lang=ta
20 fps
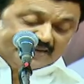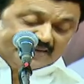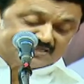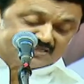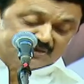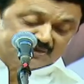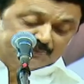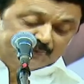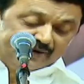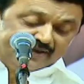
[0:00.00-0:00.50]

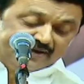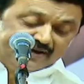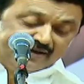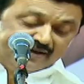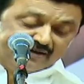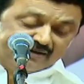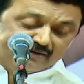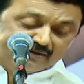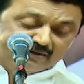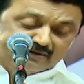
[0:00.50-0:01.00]
அரசு
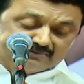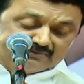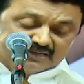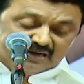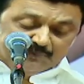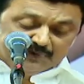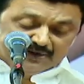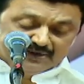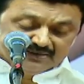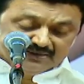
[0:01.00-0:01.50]
பணியிடங்களில்
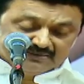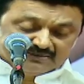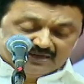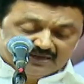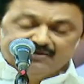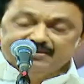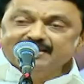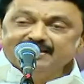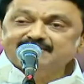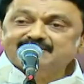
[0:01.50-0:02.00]
தமிழ்
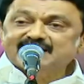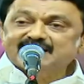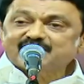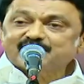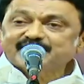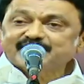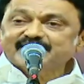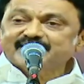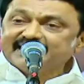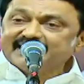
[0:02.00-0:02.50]
தகுதி
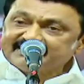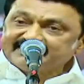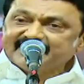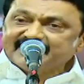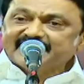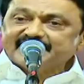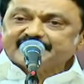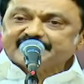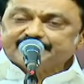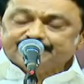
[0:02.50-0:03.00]
தேர்வு
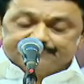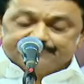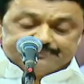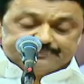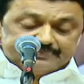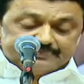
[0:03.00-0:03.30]
கட்டாயம்